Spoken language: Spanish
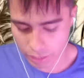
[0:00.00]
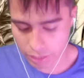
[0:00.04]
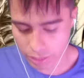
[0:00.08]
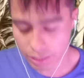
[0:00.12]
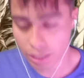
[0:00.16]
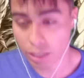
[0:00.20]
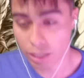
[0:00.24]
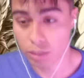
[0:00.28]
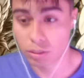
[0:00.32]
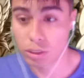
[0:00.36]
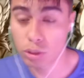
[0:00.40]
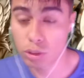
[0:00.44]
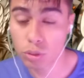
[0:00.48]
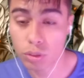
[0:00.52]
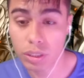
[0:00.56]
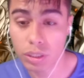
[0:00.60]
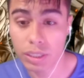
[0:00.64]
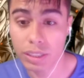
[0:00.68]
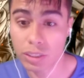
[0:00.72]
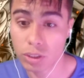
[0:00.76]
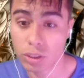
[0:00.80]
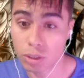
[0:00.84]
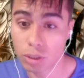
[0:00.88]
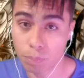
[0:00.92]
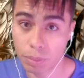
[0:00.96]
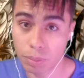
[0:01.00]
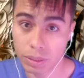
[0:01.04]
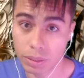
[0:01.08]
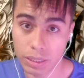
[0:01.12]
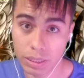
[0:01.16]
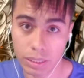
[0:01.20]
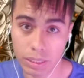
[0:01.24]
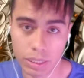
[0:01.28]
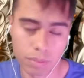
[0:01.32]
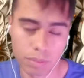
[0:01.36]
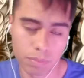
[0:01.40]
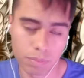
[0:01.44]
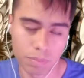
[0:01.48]
claro, si tú quieres
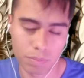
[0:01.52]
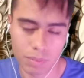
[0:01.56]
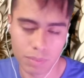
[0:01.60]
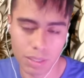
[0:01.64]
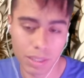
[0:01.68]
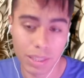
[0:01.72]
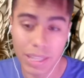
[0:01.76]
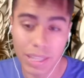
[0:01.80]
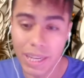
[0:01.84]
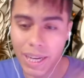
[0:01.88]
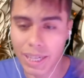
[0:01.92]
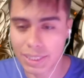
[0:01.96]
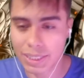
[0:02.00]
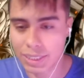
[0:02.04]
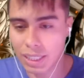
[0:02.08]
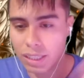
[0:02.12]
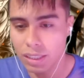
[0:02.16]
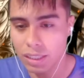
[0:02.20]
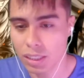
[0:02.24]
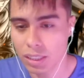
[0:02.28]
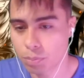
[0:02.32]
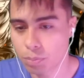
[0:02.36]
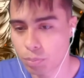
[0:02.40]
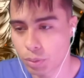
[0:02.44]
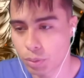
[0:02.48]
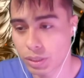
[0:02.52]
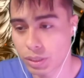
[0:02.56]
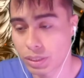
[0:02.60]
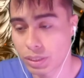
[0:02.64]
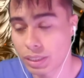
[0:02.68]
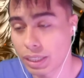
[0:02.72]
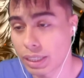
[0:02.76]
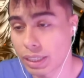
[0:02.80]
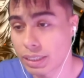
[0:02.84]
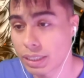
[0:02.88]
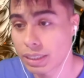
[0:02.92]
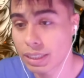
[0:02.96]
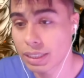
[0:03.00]
competir en ligas altas, pues
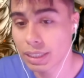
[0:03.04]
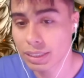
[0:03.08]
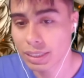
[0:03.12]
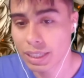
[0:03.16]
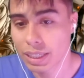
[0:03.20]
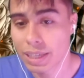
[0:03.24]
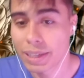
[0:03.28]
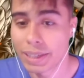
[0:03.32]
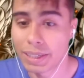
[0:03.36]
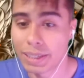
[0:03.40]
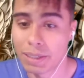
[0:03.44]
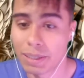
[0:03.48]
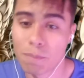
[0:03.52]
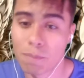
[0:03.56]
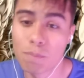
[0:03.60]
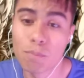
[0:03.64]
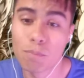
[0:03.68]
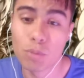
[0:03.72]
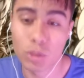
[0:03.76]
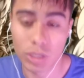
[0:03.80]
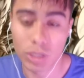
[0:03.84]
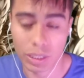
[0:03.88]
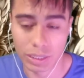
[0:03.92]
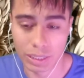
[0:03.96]
necesitas muchas